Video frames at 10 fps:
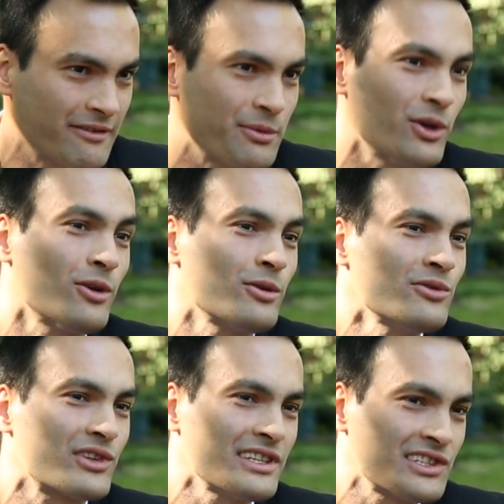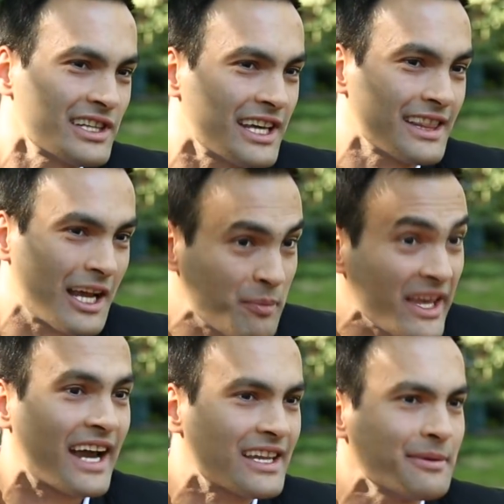Ve böyle olunca da şirketler bir
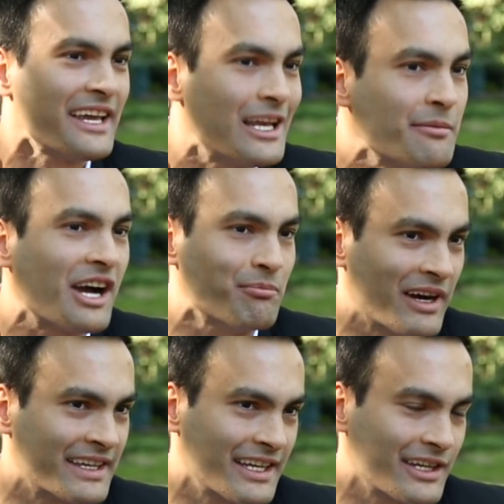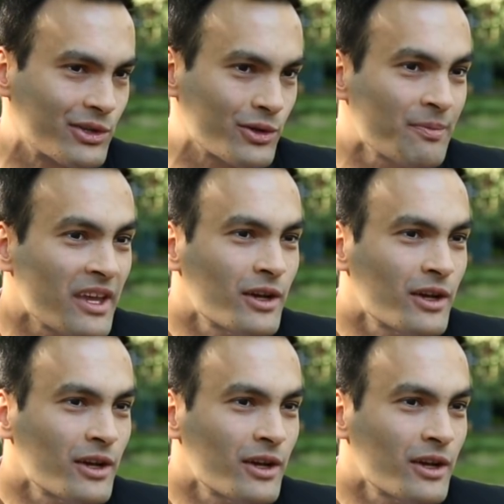yerde bir eleme yapmak gerekiyor.